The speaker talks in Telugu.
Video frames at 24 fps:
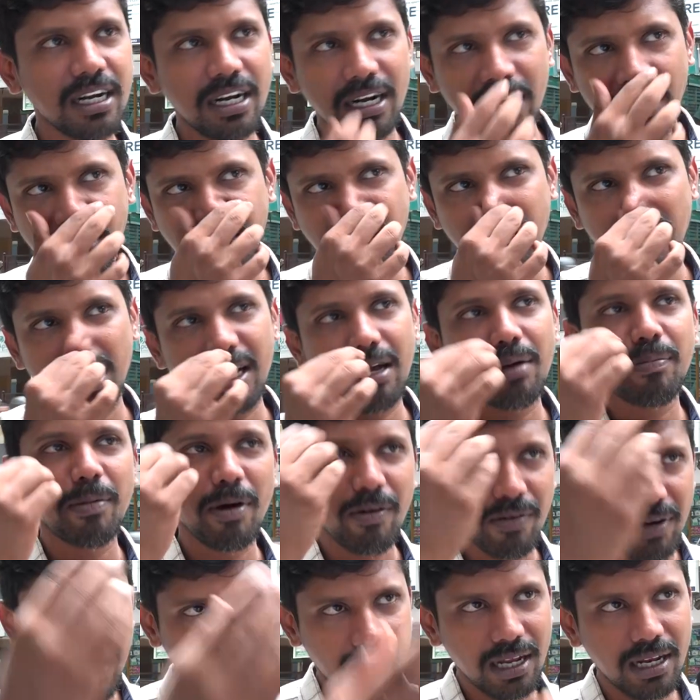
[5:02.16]
రావు గారు ఇస్తారా
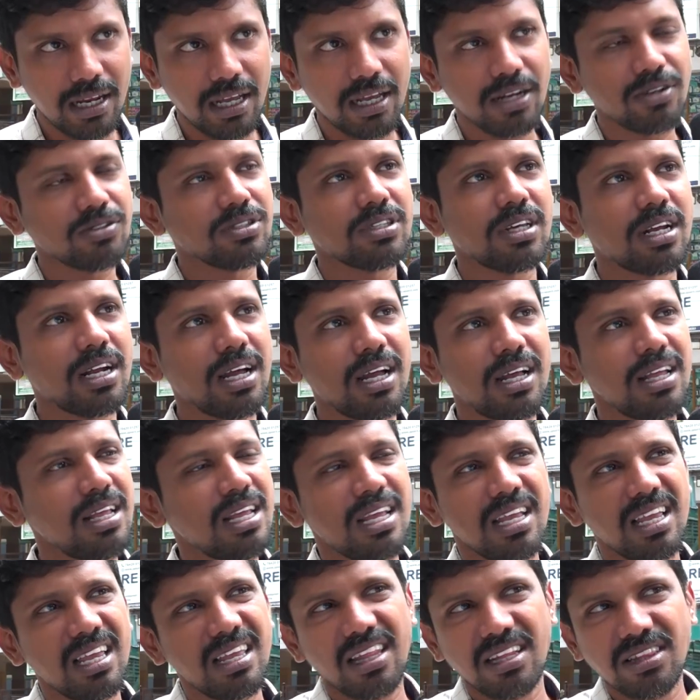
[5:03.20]
పవన్ కళ్యాణ్ గారు వస్తారా
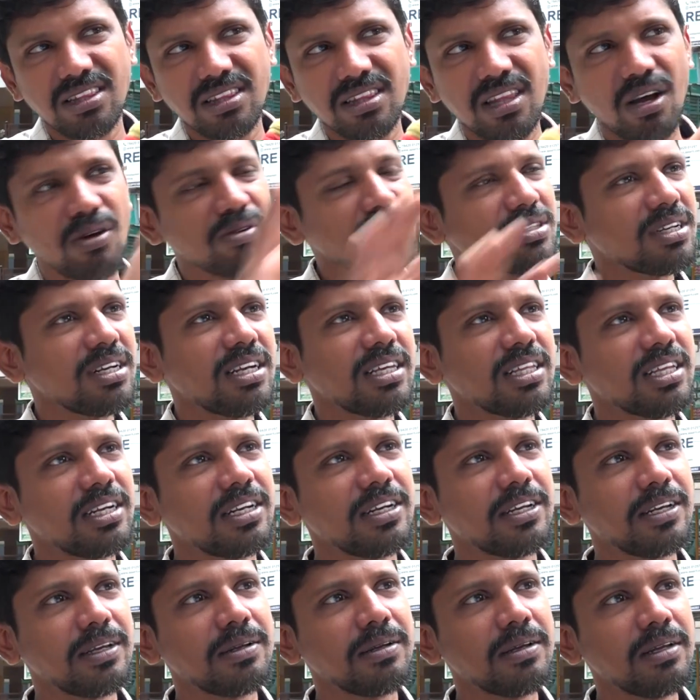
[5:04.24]
ఇదంతా అవసరం
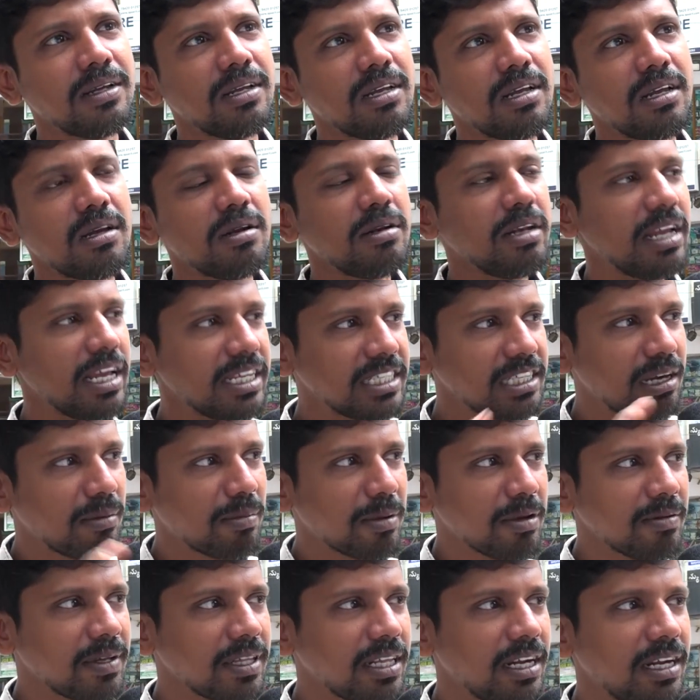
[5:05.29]
లేదండి నేను
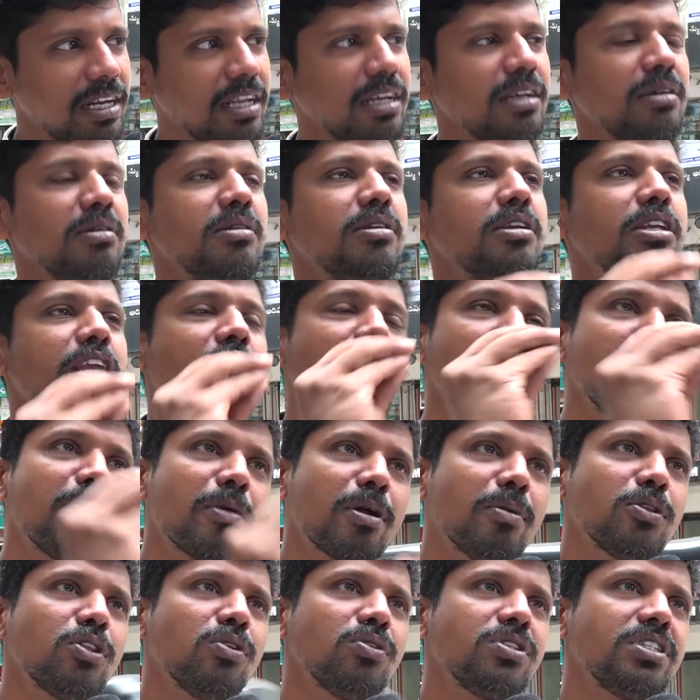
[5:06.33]
చెప్పడం ఏంటంటే ఏ
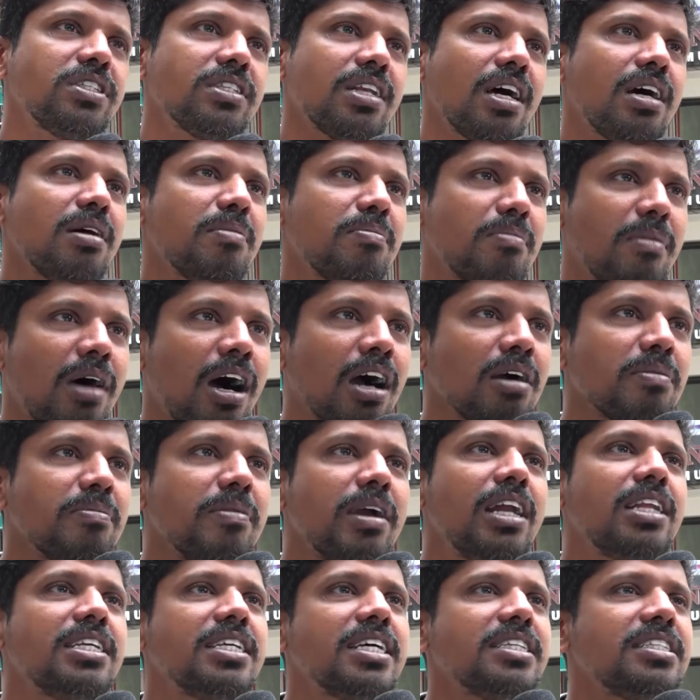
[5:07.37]
ప్రభుత్వం వచ్చినా మాకు
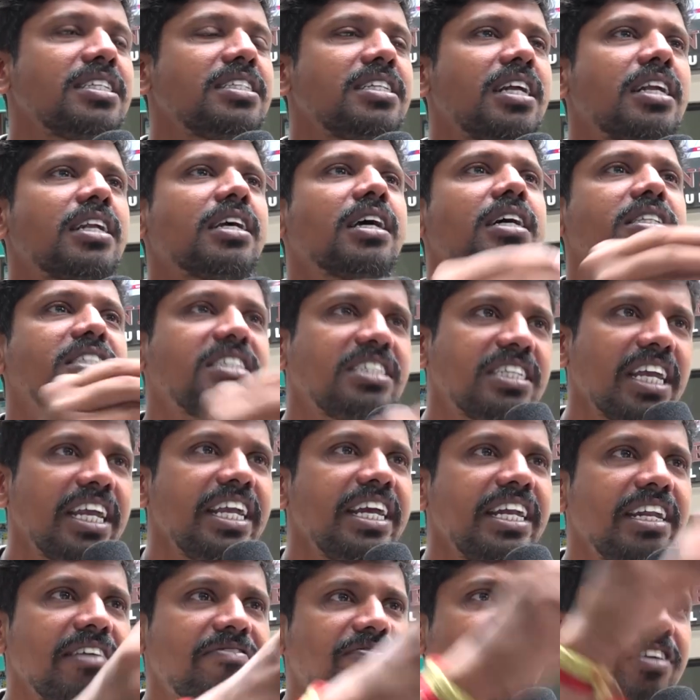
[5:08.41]
మేలు చేసేటట్టుగా
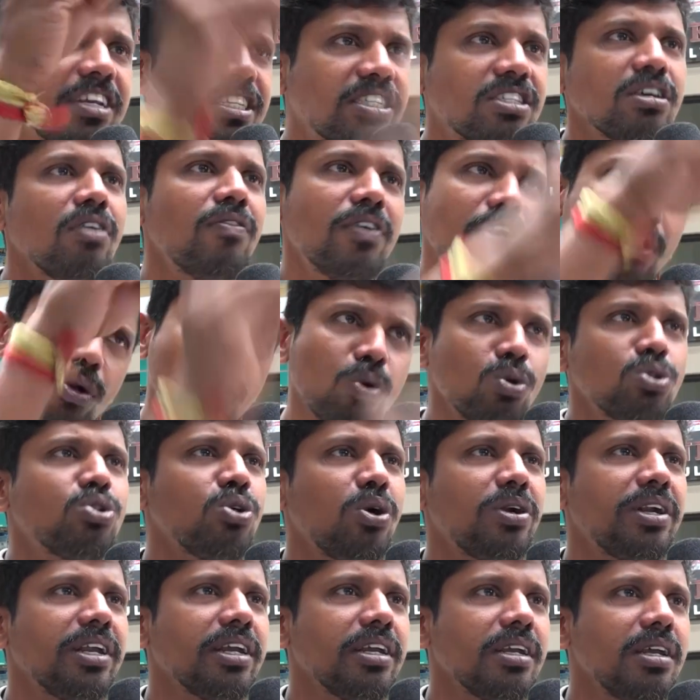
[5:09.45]
చేయండి ఫిక్స్ అవ్వండి
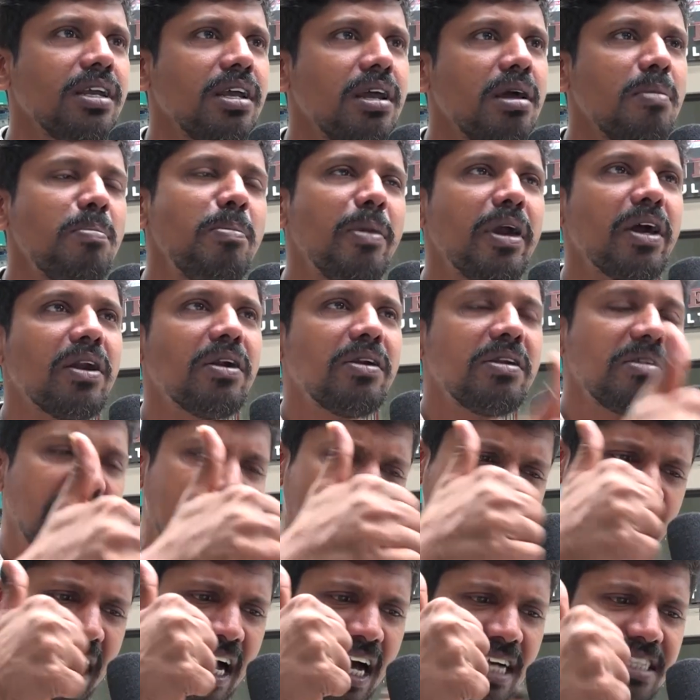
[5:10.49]
కూర్చోండి మీరు
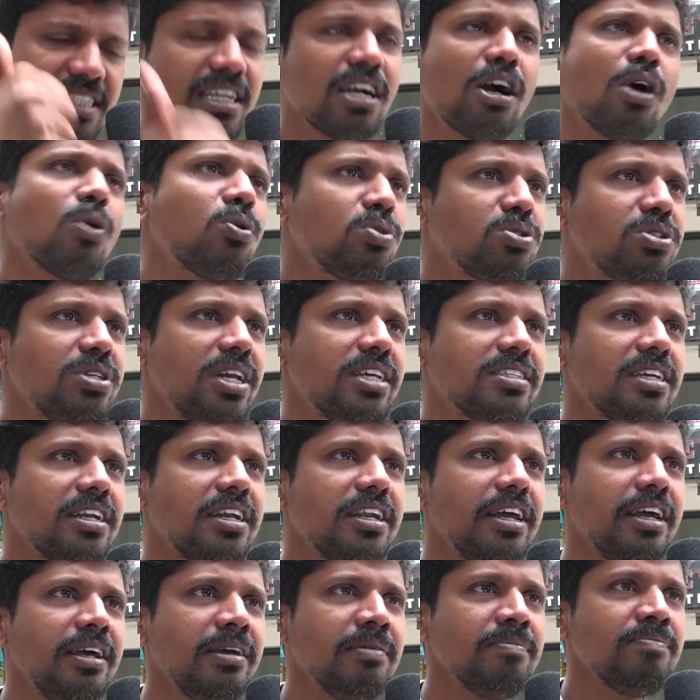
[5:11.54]
నిక్కార్సంగా
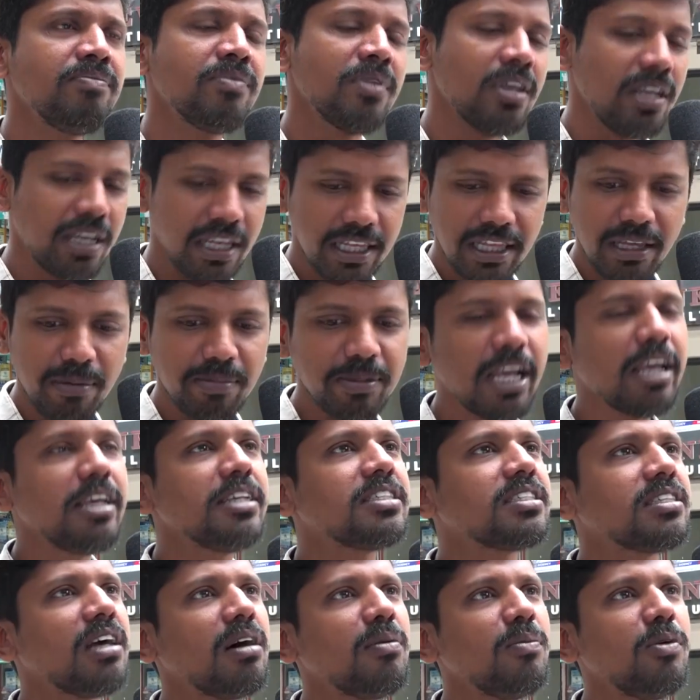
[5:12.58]
కూర్చునేసండి ఇది
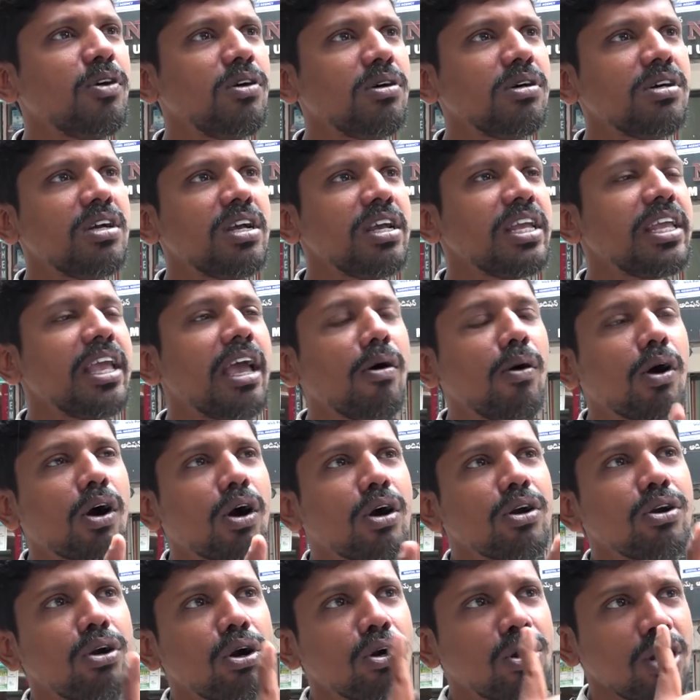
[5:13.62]
చేయిస్తాము ఏ
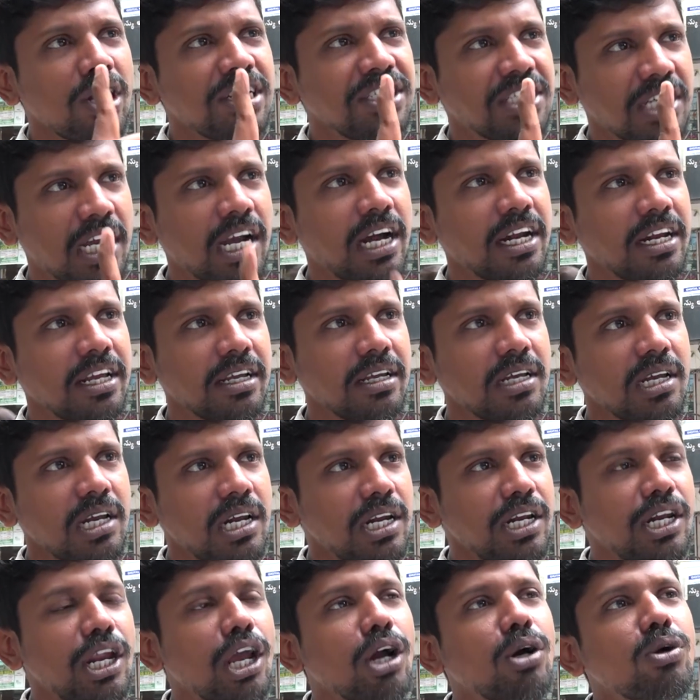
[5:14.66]
ఒక్క నోట్లోంచి కానీ
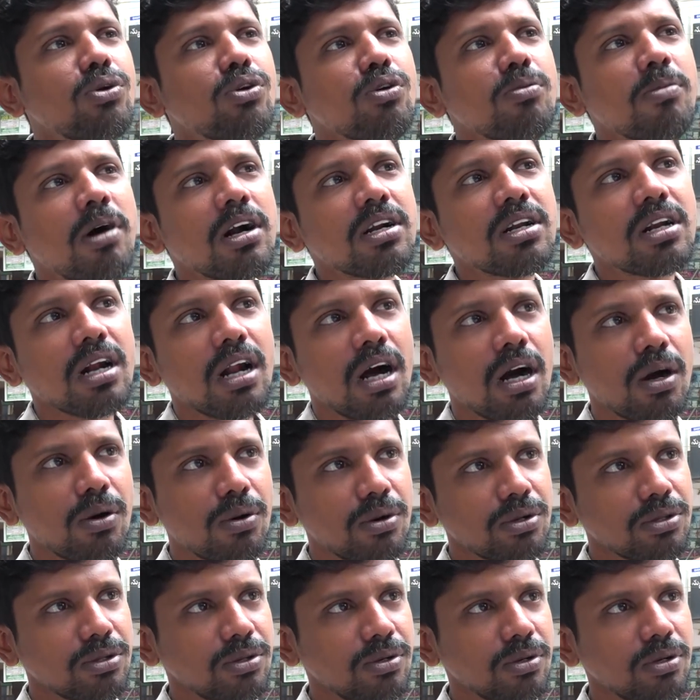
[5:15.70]
నెగిటివ్ మాట
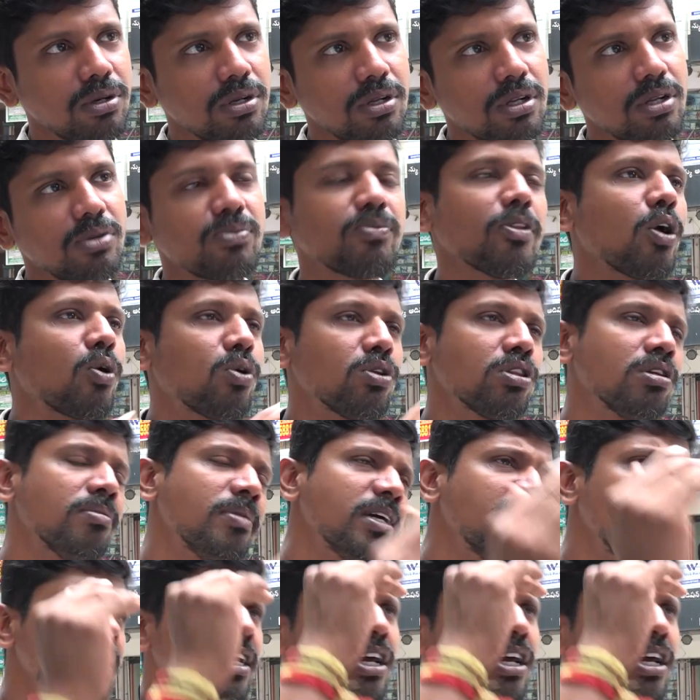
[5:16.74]
రాకూడదు కొంతమంది